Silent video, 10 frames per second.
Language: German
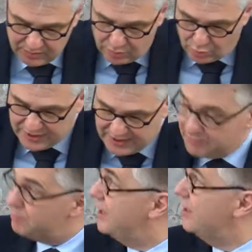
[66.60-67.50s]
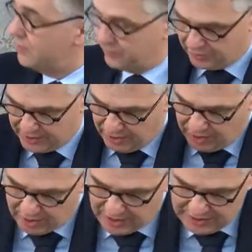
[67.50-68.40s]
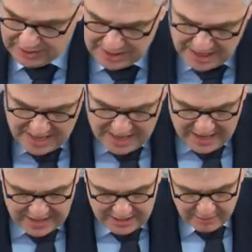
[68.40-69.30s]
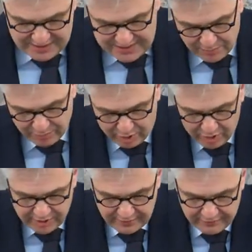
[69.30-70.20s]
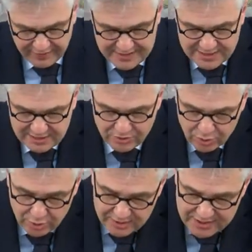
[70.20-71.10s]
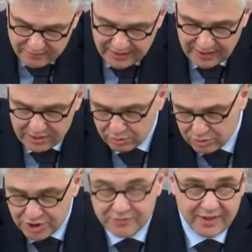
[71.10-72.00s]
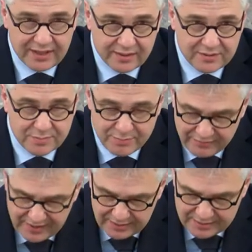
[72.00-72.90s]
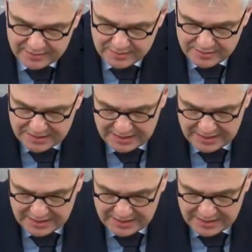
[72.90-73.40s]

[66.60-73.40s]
unter dem Bild vor der Orgel einer mit zerbrochenen Fesseln, Ölzweig und Schwert bewehrten,